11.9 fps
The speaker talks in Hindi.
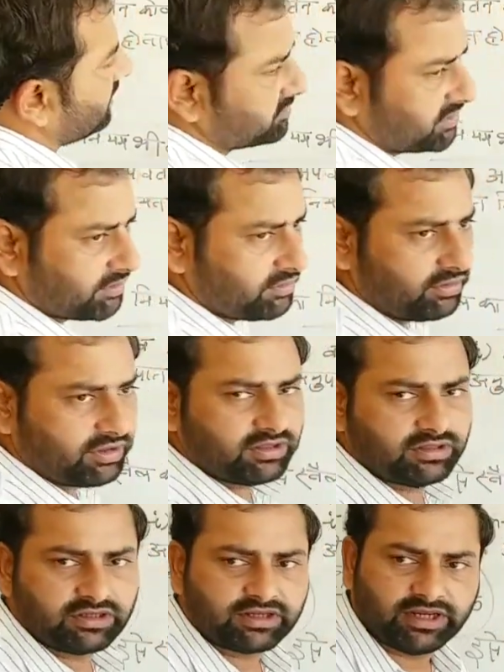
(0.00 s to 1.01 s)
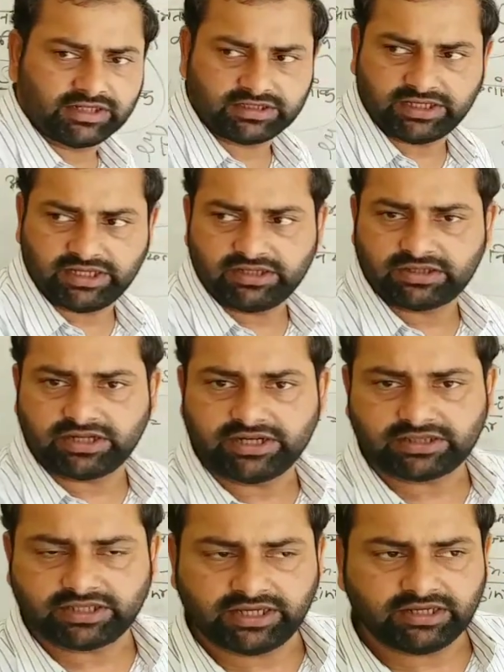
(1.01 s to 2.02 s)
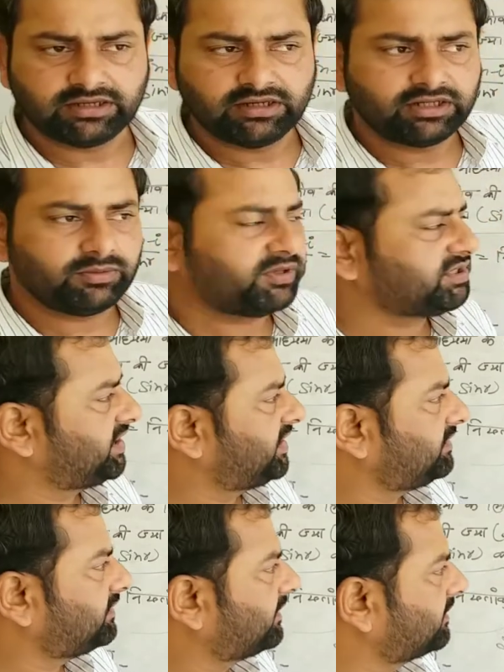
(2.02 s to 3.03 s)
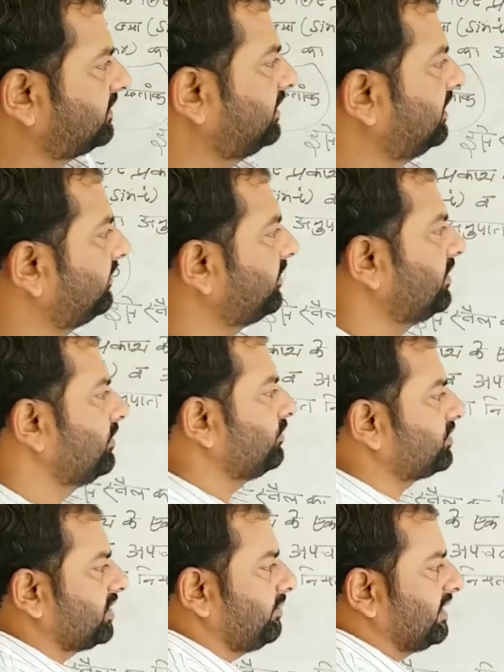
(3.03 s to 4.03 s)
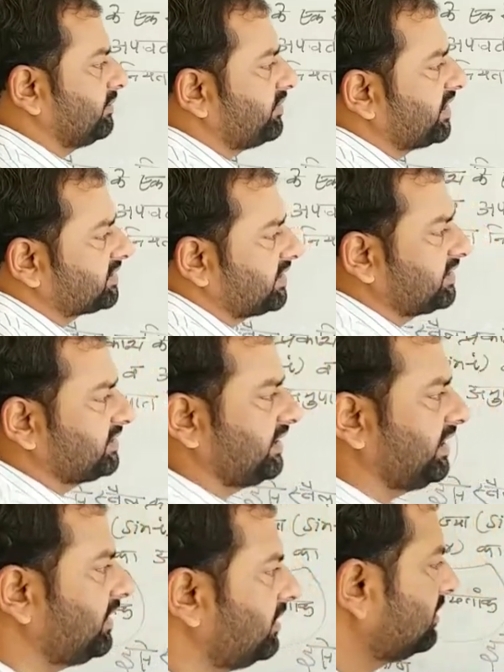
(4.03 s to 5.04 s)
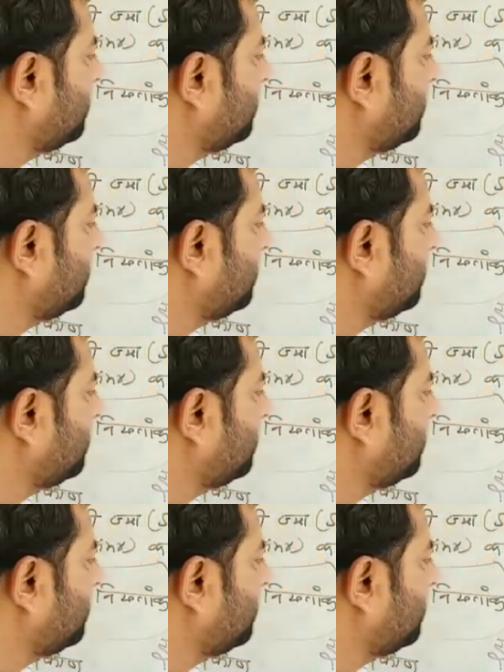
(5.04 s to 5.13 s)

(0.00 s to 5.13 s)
अपतन कोण कहते हैं इसे ऐसे रिप्रेजेंट करते हैं उसके बाद हम बात करते हैं